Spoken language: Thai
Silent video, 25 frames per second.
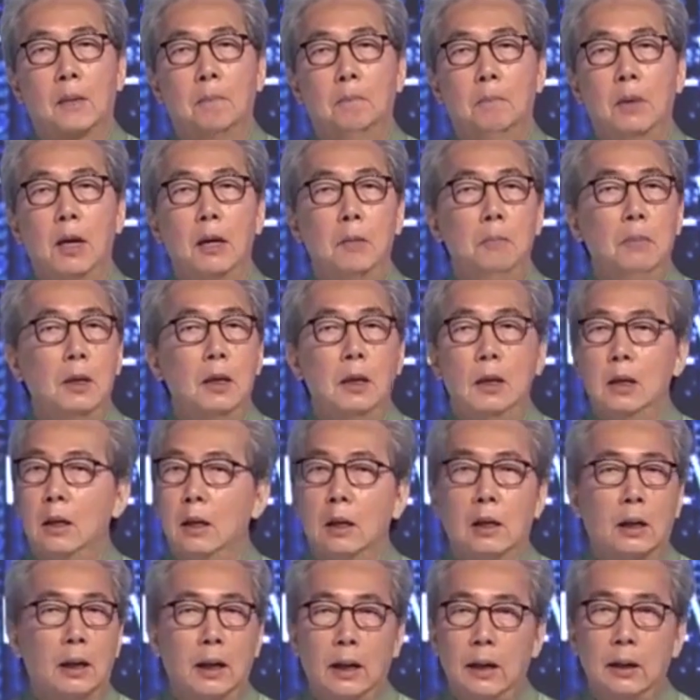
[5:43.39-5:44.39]
ไม่มี
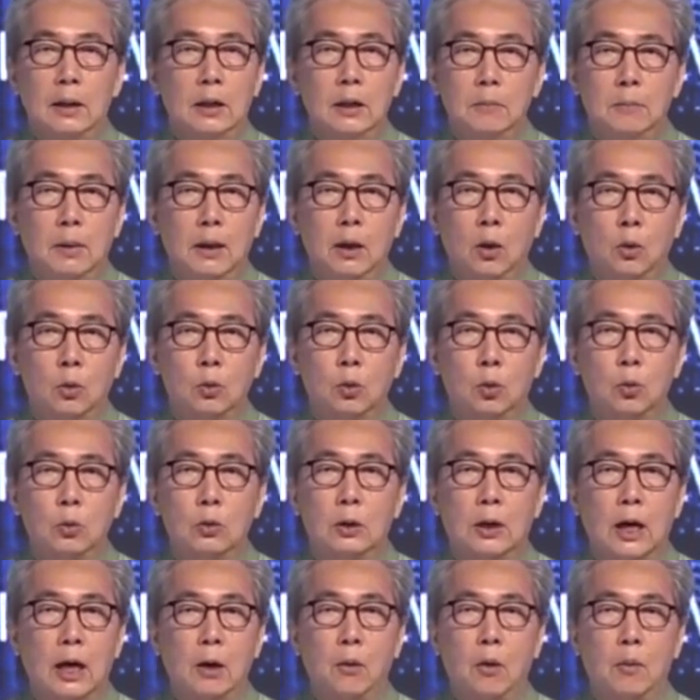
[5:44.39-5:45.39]
ใครที่มาลงทุน
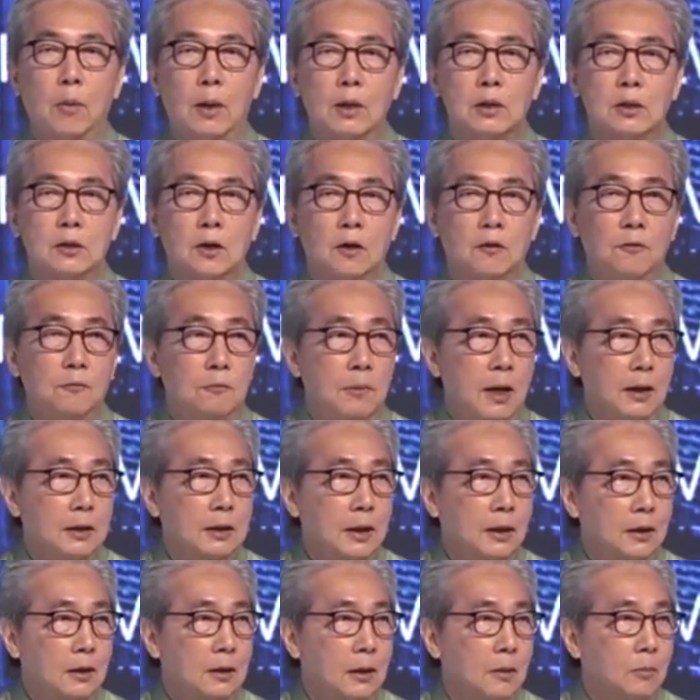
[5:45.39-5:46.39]
แค่ว่ามาเซิร์ฟมาร์
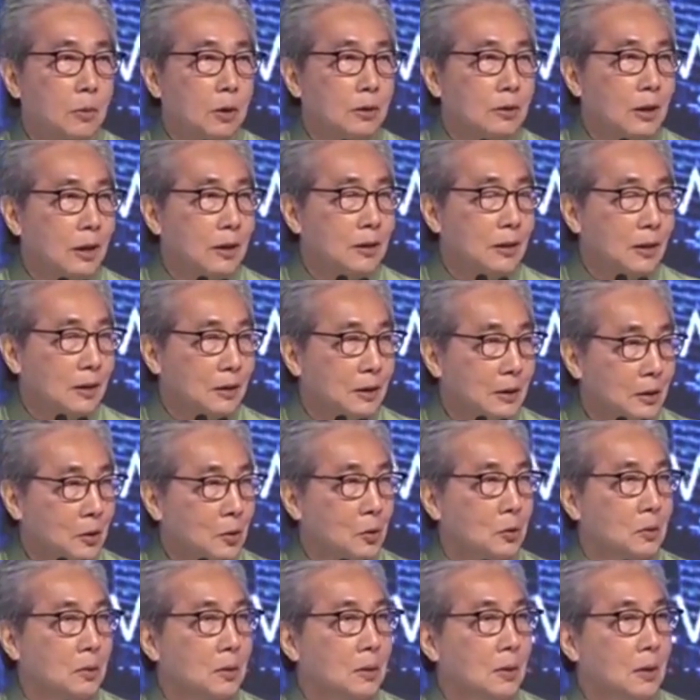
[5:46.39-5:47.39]
เก็ตในเมืองไทยอย่างเดียว
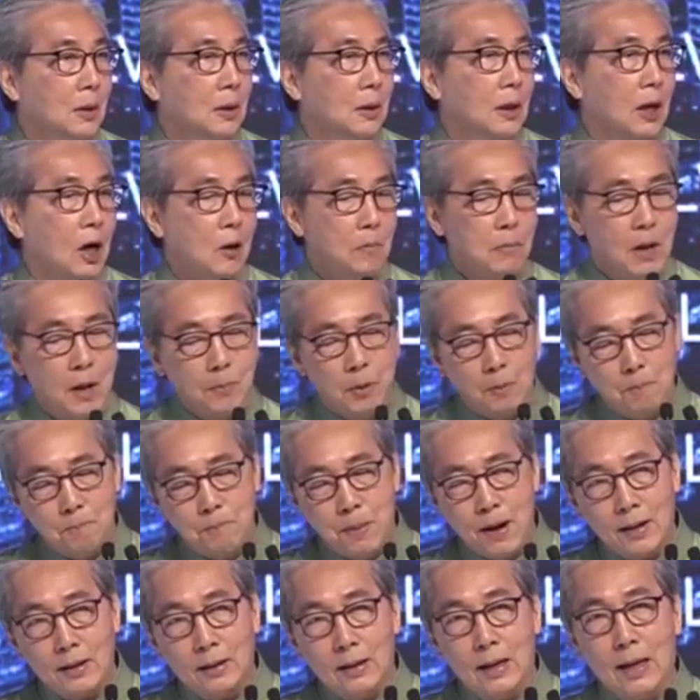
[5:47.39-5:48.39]
เขามา
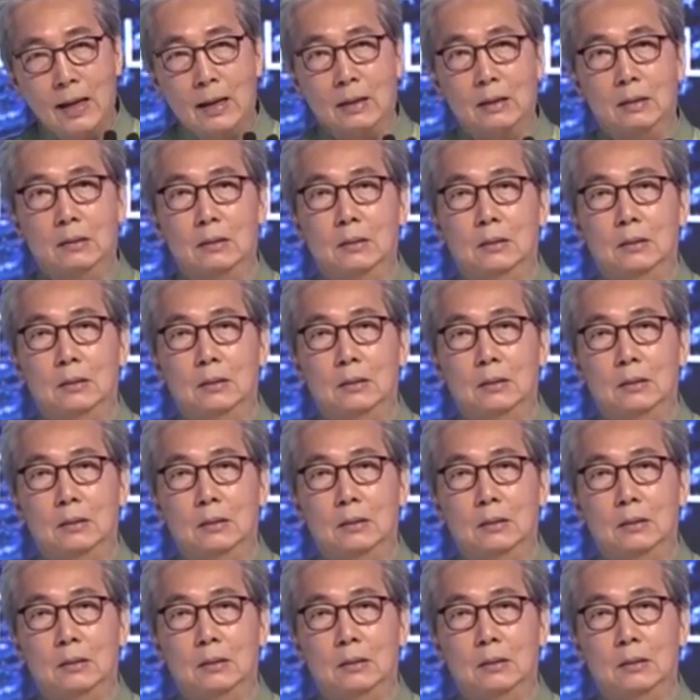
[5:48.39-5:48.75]
ปักหลัก